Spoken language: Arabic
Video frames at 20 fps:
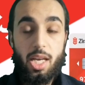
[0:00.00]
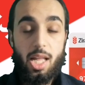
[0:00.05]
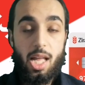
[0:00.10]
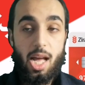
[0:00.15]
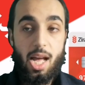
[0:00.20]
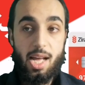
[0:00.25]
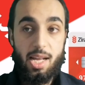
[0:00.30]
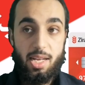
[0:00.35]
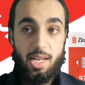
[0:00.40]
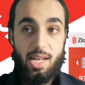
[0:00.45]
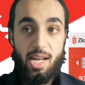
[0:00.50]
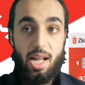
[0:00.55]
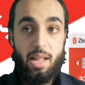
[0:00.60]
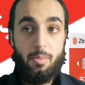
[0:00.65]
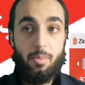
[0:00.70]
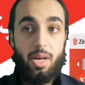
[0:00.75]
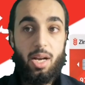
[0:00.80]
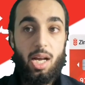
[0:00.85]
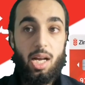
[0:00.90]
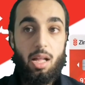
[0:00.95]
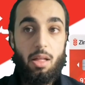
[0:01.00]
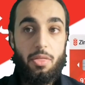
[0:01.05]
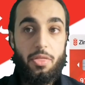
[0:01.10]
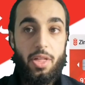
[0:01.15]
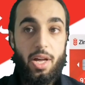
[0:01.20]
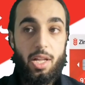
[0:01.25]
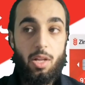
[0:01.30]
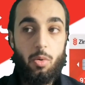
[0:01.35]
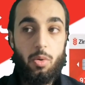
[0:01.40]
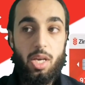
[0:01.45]
إلى المرحلة
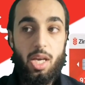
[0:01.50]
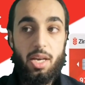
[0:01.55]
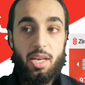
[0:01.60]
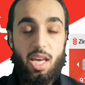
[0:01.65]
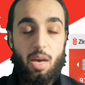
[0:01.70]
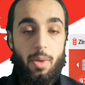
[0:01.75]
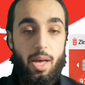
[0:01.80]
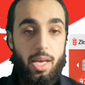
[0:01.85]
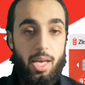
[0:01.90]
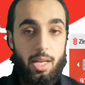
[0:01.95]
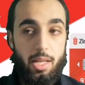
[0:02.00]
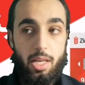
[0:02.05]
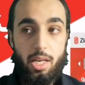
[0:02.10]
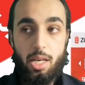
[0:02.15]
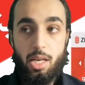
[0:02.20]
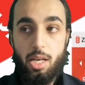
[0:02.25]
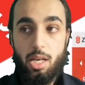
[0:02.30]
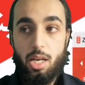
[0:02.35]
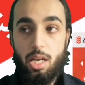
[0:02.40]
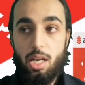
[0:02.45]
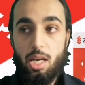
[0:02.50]
الثانوية كما يلي